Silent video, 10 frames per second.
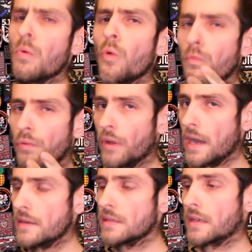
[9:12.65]
beaucoup plus
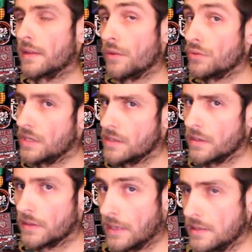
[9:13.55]
réaliste qu'un
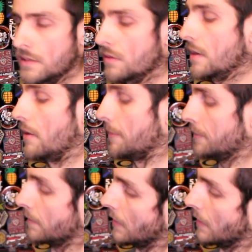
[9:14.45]
AEG traditionnel.